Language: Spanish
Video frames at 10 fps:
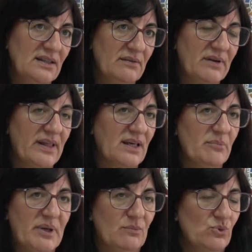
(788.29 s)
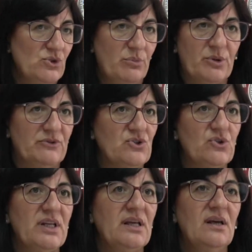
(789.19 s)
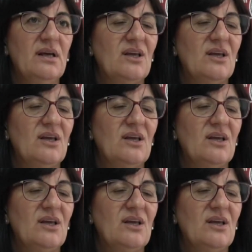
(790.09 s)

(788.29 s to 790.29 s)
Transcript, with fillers: y es verdad que para muchos profesores